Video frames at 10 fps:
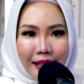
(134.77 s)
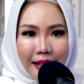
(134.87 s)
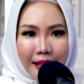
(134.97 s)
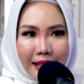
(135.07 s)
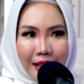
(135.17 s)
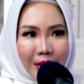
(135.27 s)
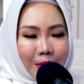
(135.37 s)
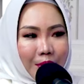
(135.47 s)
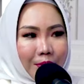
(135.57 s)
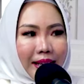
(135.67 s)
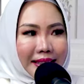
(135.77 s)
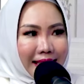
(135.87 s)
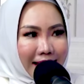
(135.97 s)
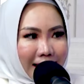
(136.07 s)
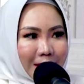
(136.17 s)
di
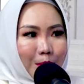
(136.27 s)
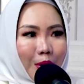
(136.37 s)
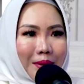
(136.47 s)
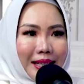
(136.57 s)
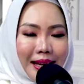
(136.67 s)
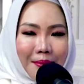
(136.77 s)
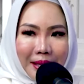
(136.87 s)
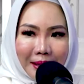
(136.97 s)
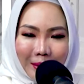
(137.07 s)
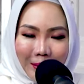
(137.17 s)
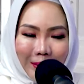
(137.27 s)
Universitas Muhammadiyah Metro.